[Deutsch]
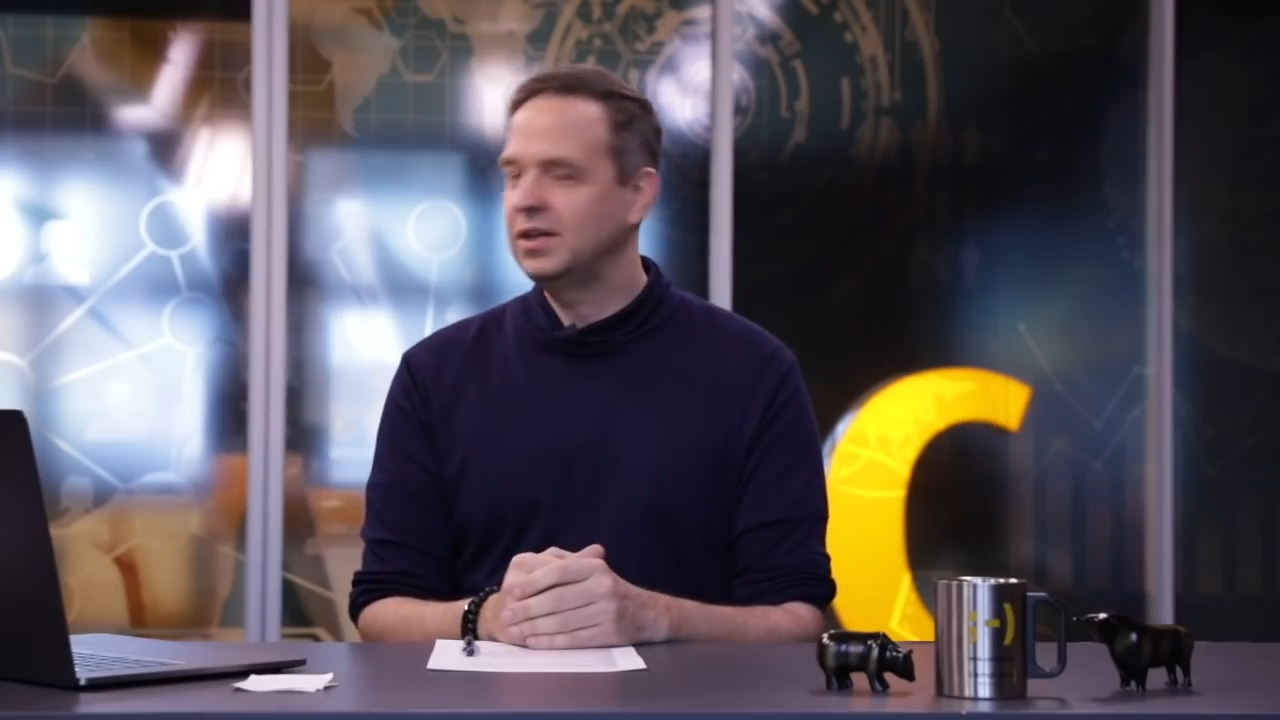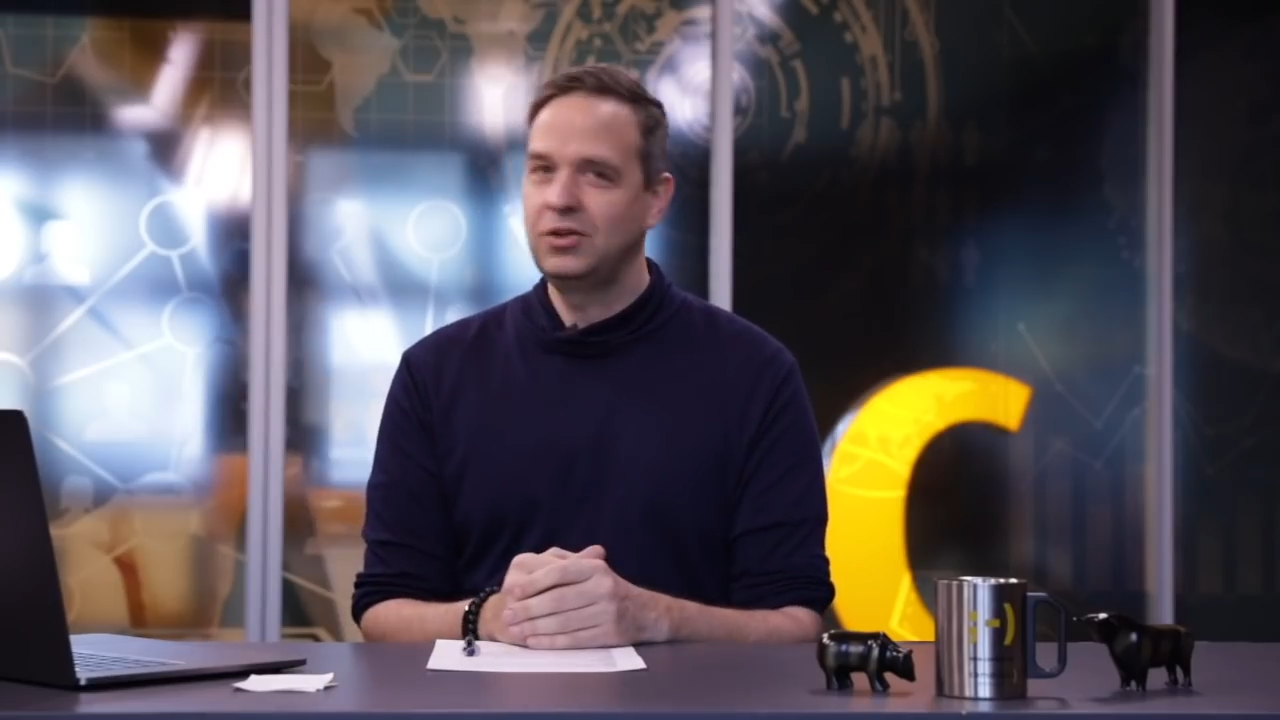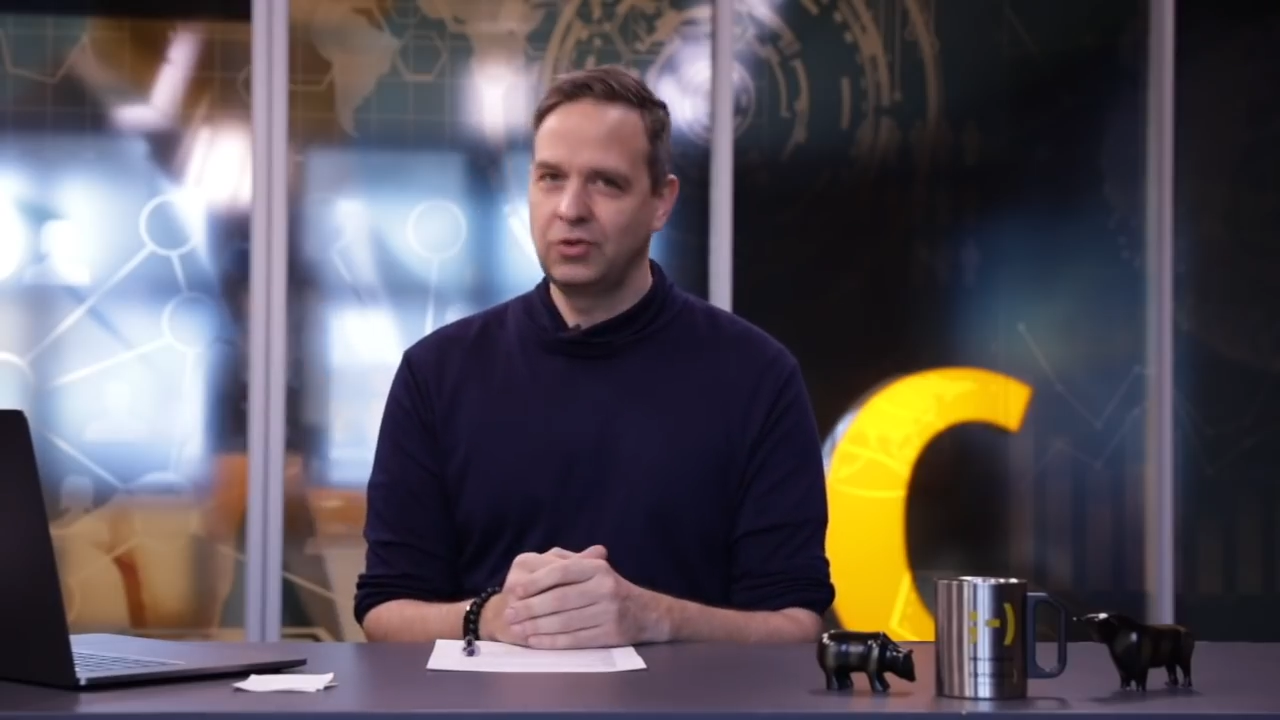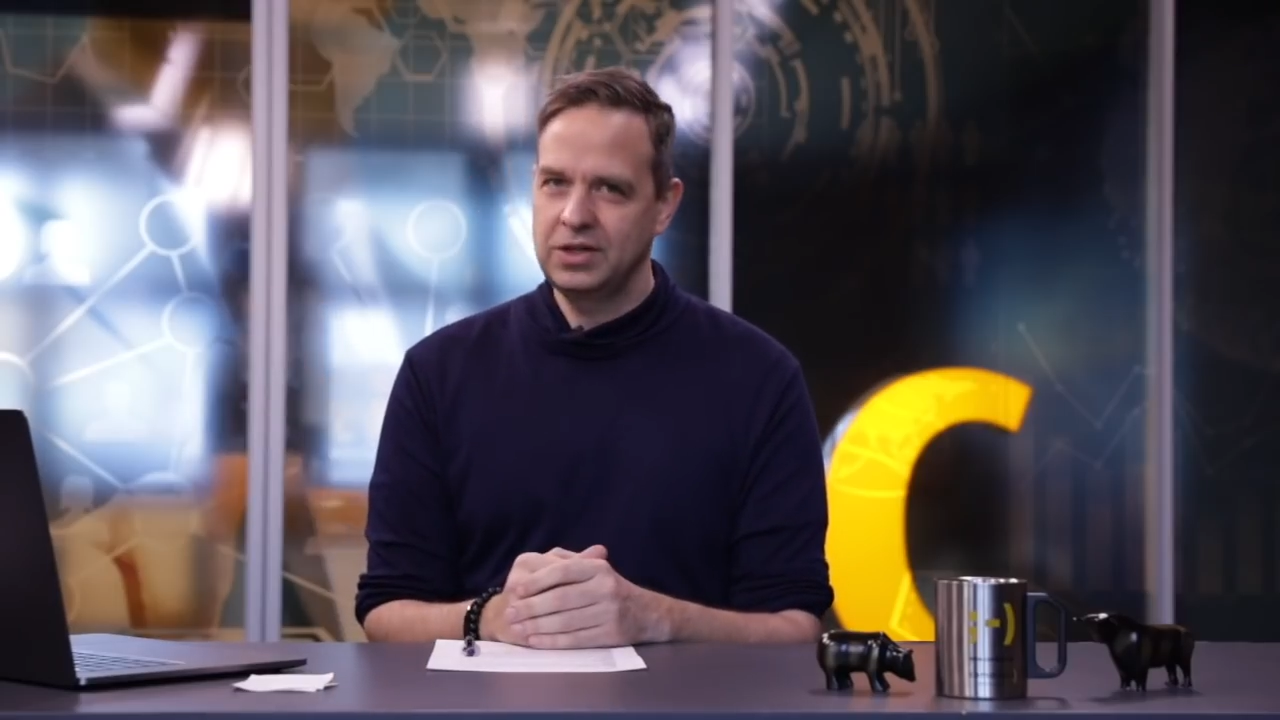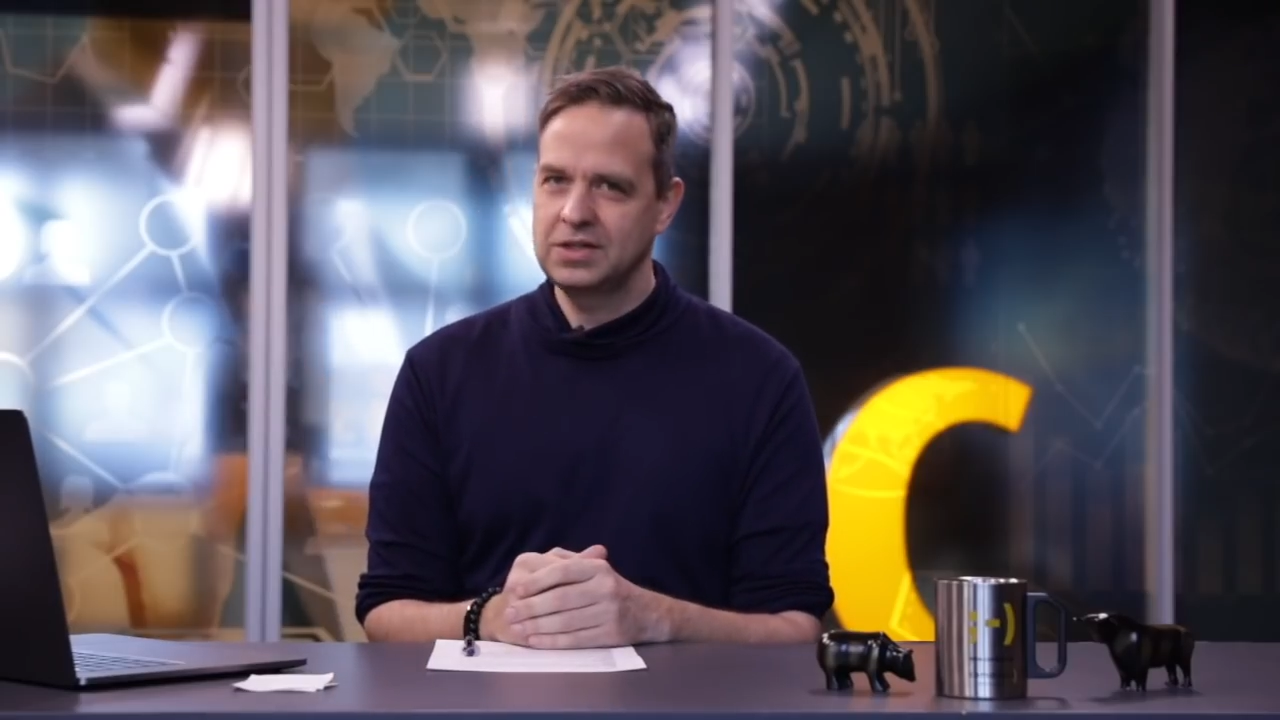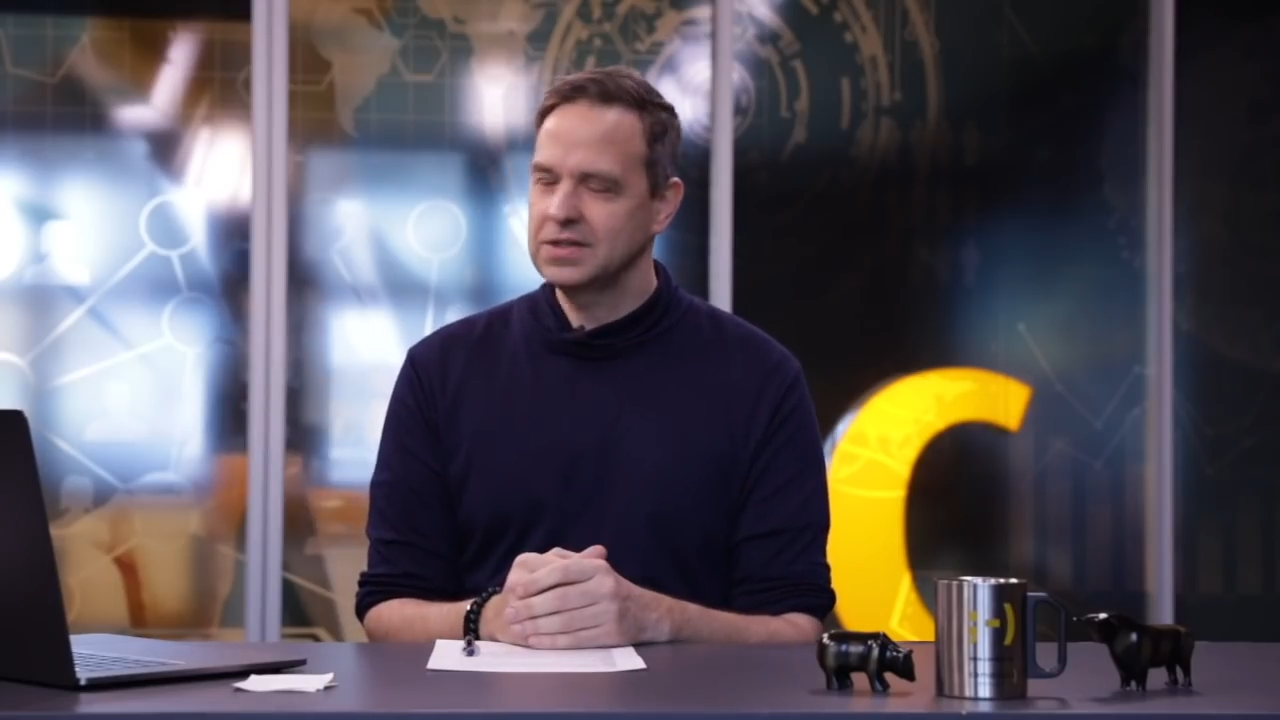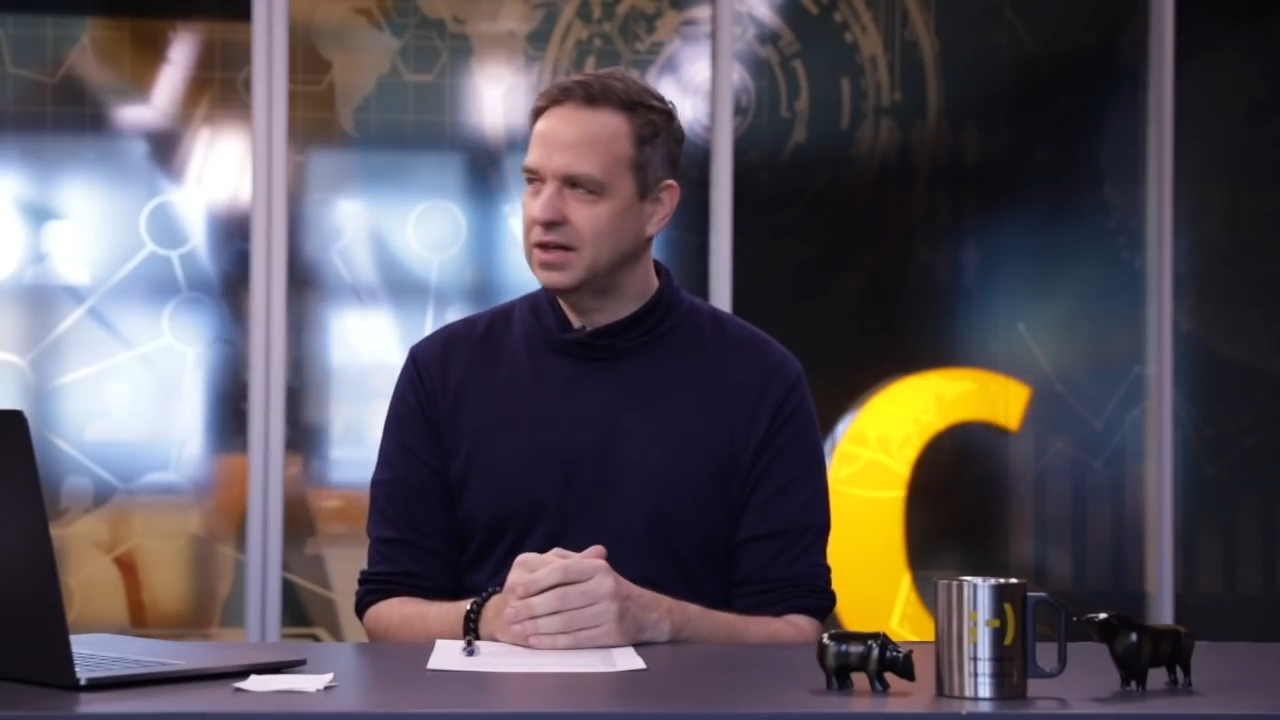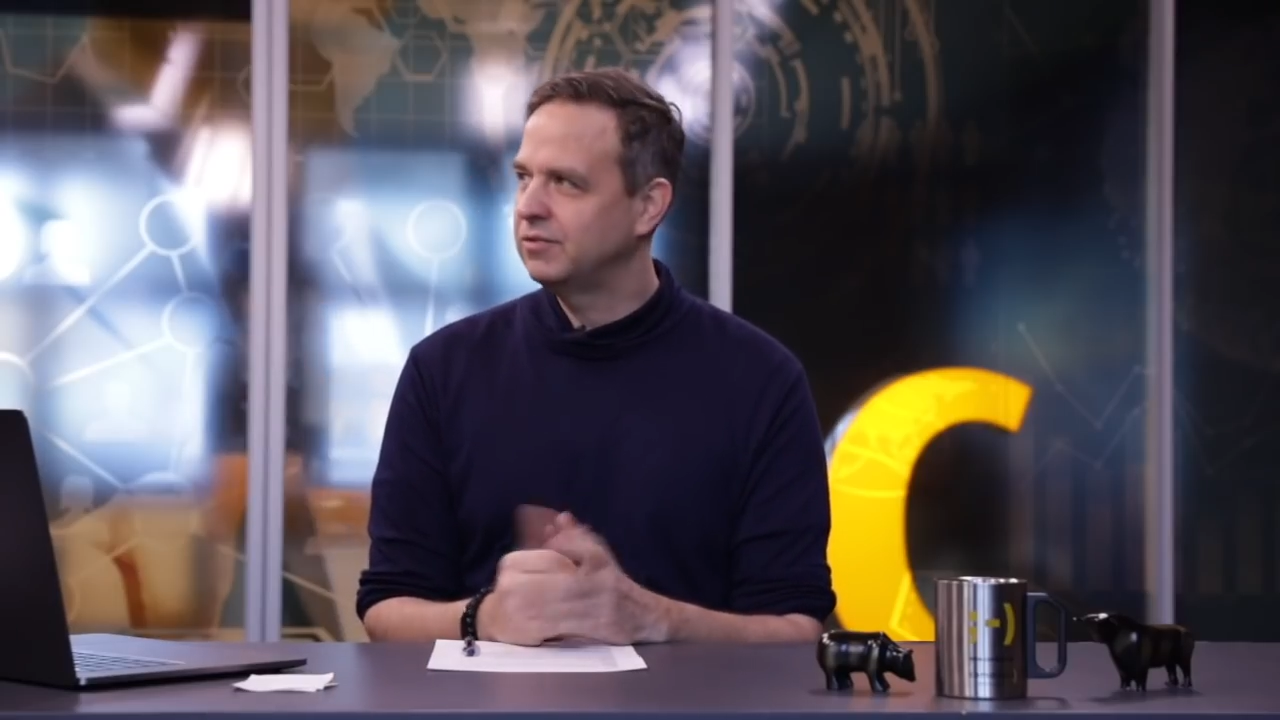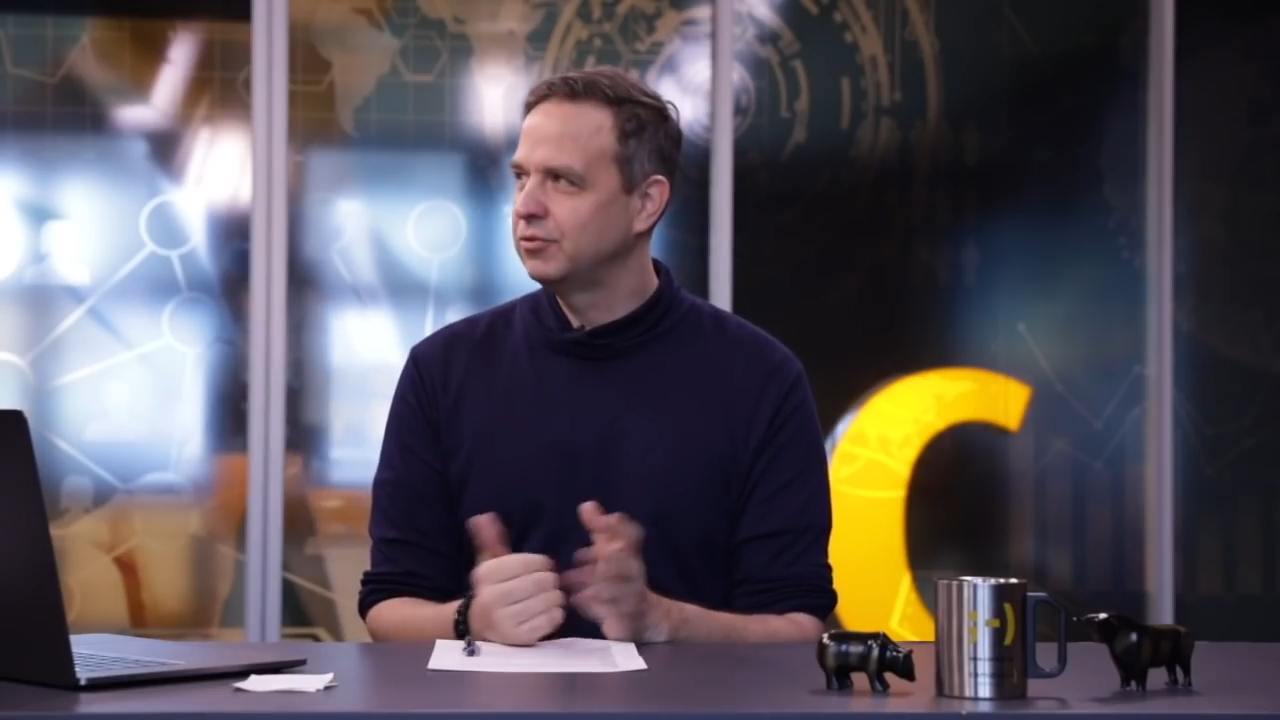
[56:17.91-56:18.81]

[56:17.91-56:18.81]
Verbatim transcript: die neue Zeit,